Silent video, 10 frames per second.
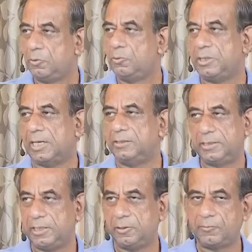गुरु
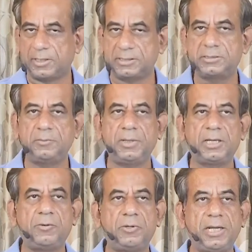जानते हैं और वास्तव में
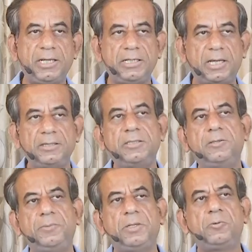अगर वो नहीं जानते
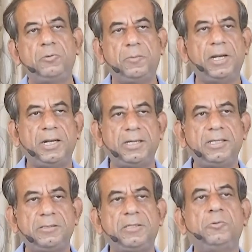तो फिर गुरु बनाने
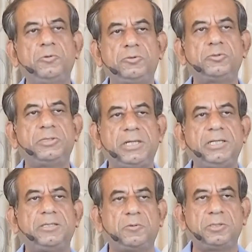की गुरु सोचने
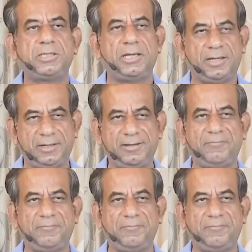की ज़रूरत क्या है